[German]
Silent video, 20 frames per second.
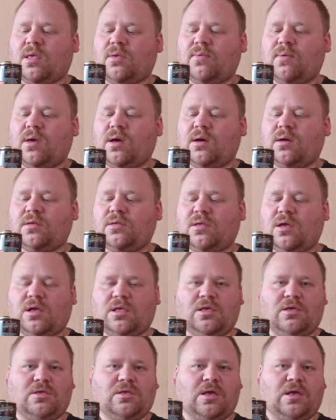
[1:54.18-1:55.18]
Deswegen, ich
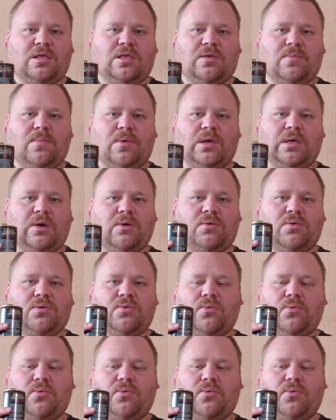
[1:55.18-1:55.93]
dachte, ich trinke das mal hier aus